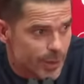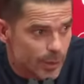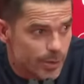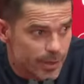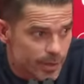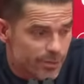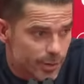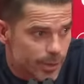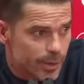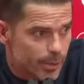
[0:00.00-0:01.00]
Cuando esté
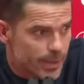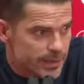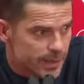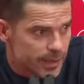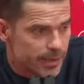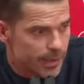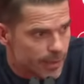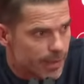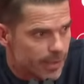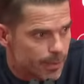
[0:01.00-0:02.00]
confirmado pensaré y
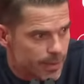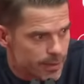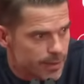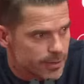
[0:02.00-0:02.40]
hablaré a partir